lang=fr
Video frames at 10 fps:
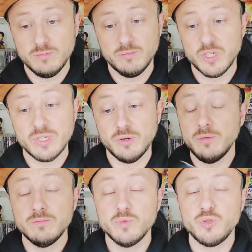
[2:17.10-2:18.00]
moi, j'adore.
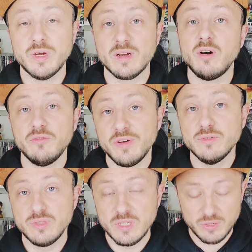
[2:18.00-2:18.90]
Je suis un grand fan
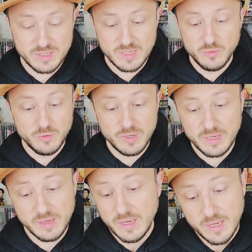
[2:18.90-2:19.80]
du Seigneur des Anneaux
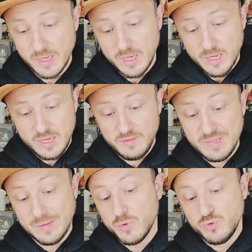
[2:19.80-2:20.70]
et,
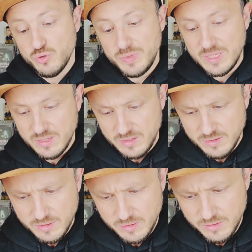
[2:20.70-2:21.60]
évidemment du Hobbit. Hein,
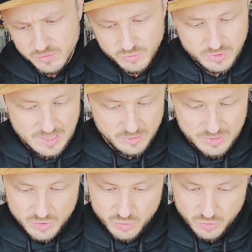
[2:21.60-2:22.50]
euh, donc là, on
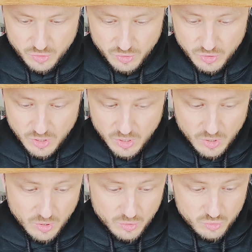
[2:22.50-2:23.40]
est sur, euh,
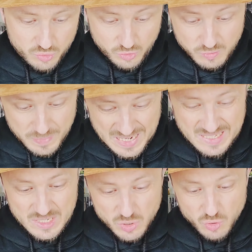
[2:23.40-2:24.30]
sur une belle
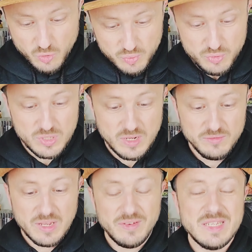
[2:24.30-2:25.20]
édition en plus. Hein. Vous avez